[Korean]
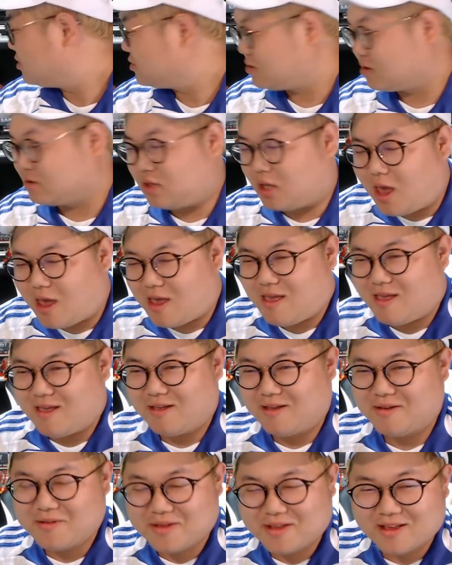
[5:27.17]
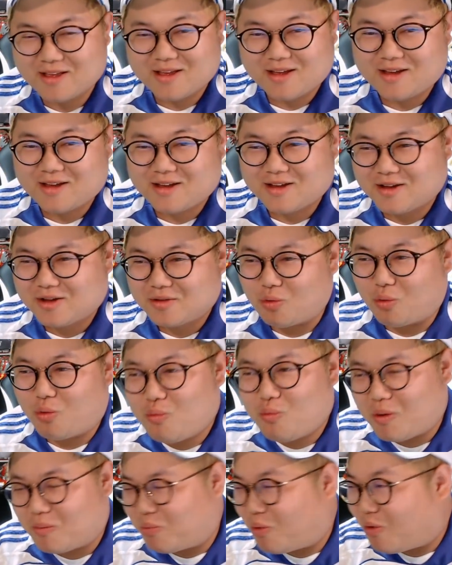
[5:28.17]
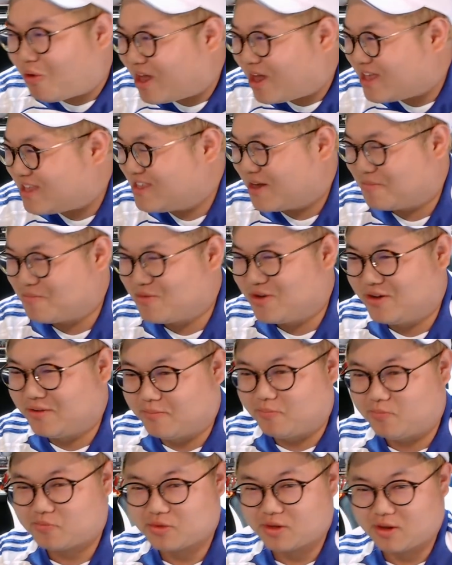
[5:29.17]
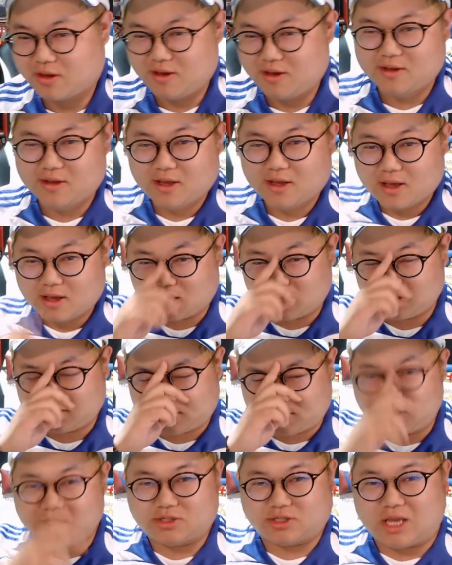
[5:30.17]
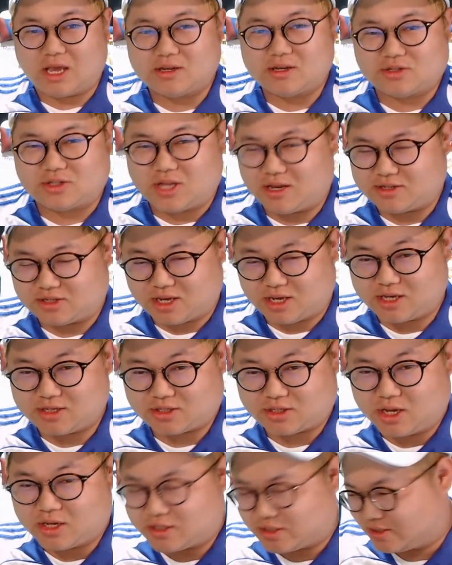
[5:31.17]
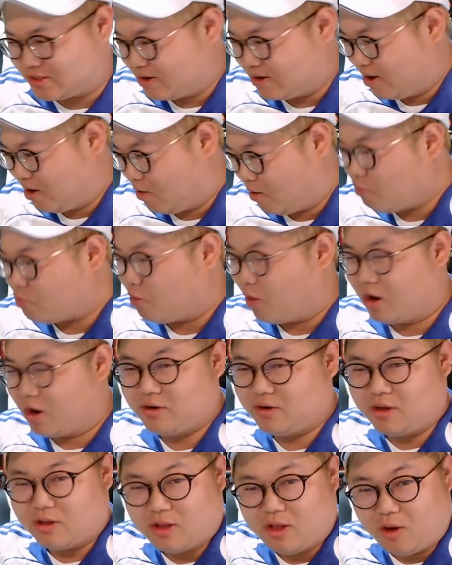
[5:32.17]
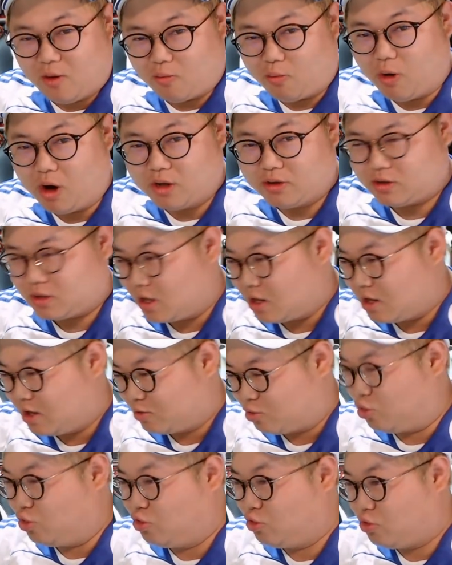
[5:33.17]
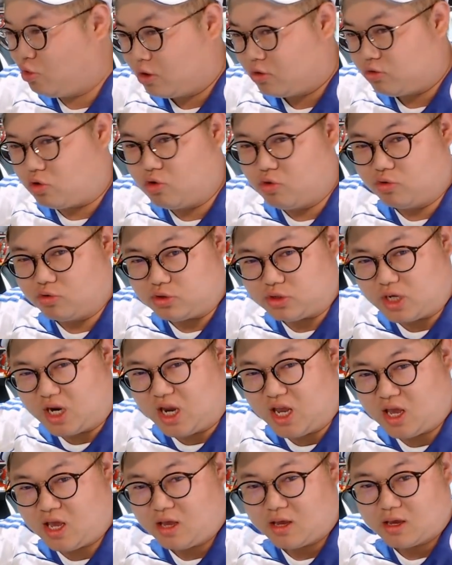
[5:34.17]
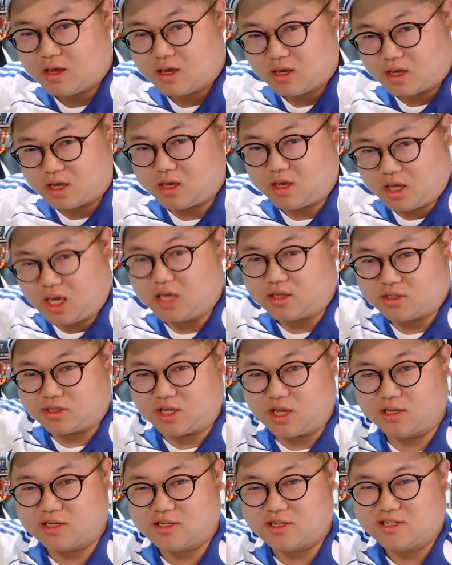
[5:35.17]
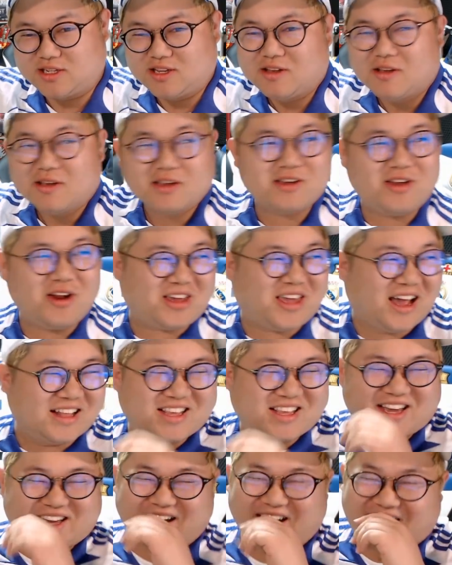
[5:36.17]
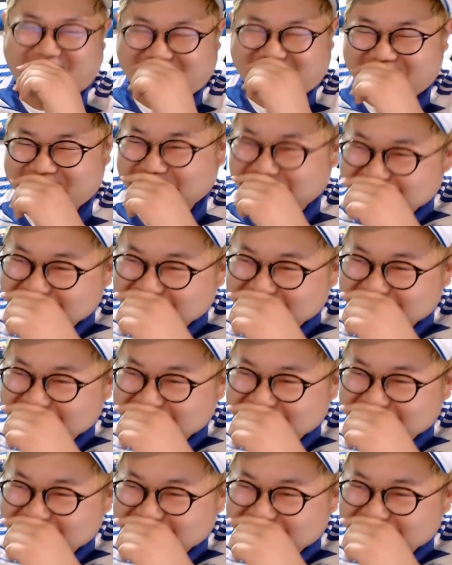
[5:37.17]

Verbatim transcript: 저 새끼 녹음만 뭐라 했냐면 is this is this is this one one two two three is this 이렇게 하니까